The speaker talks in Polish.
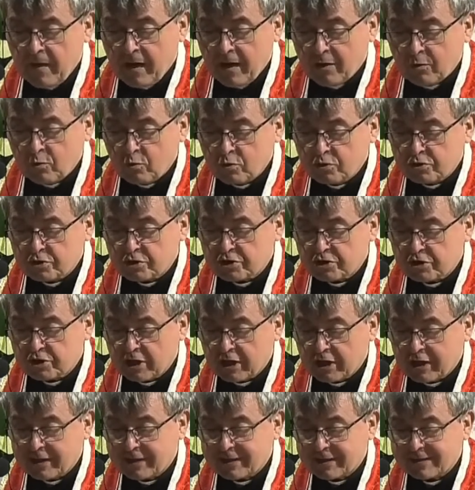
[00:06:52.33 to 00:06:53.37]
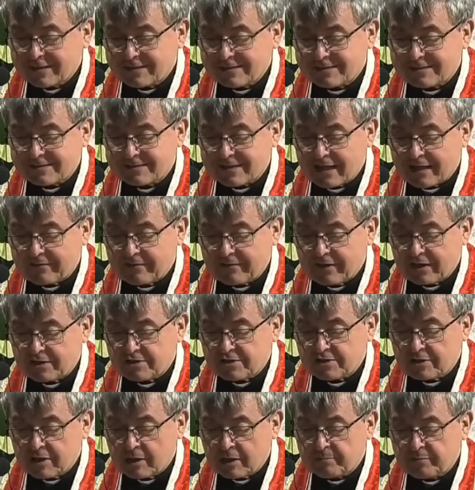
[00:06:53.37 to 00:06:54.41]
nauczy się
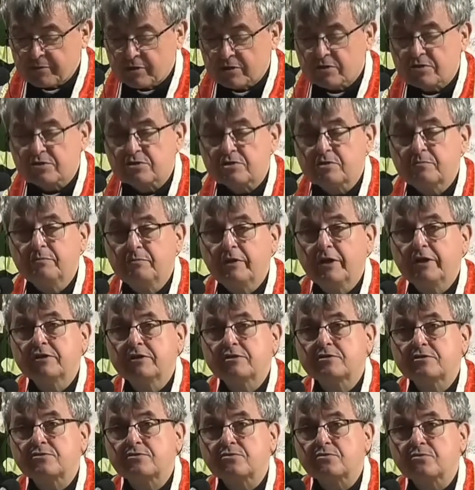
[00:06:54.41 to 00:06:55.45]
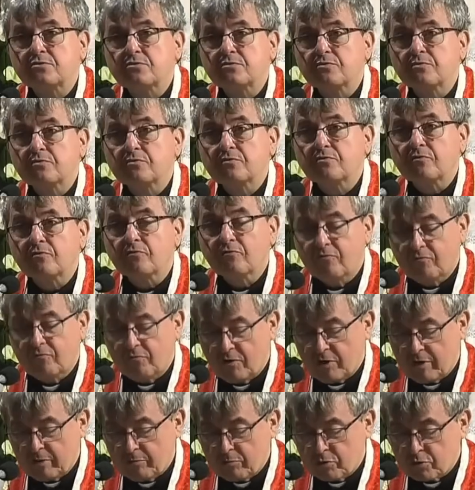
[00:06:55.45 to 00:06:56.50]
stawiać na pierwszym miejscu
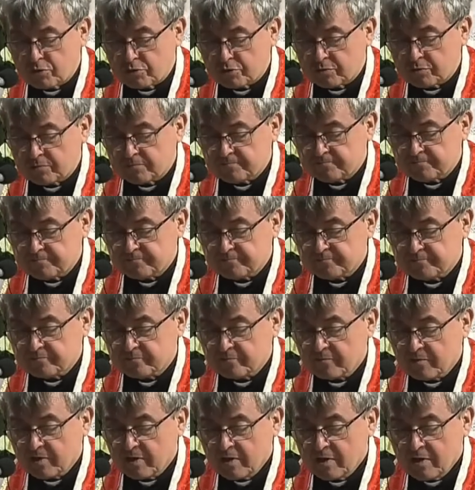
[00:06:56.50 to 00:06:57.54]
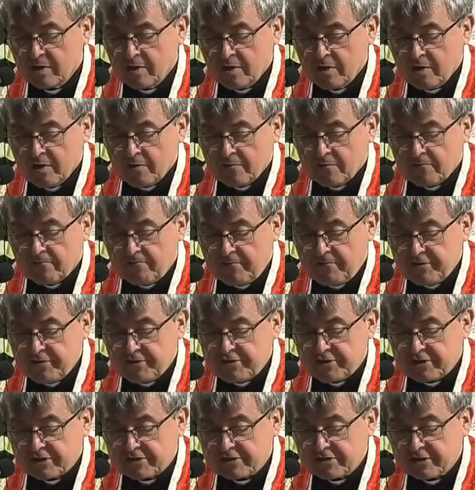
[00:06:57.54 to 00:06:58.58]
wolę Bożą.
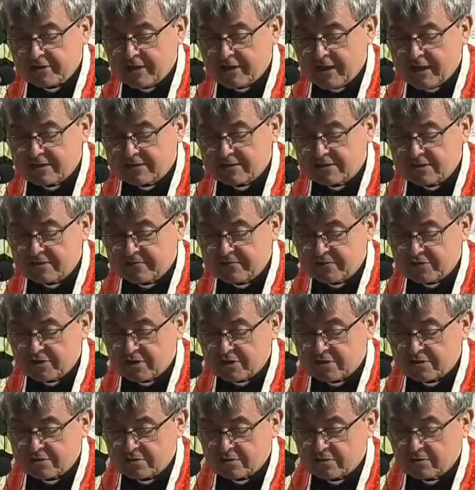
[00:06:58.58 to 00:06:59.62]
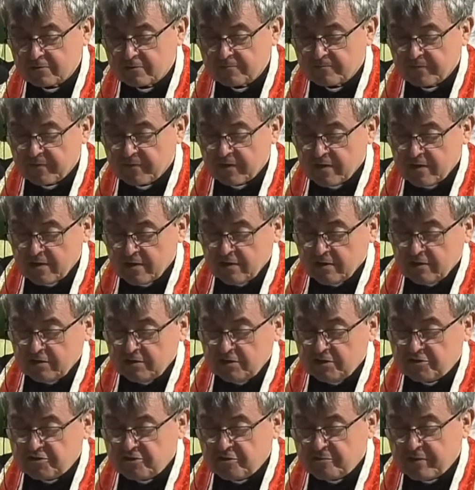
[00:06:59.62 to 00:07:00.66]
Wyjdzie z tych lekcji zwycięsko.
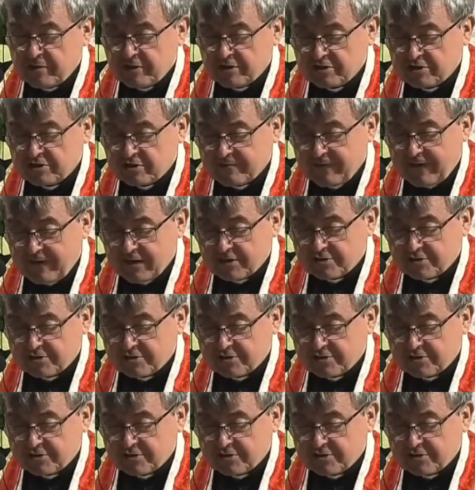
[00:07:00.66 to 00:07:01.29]
Jeśli będzie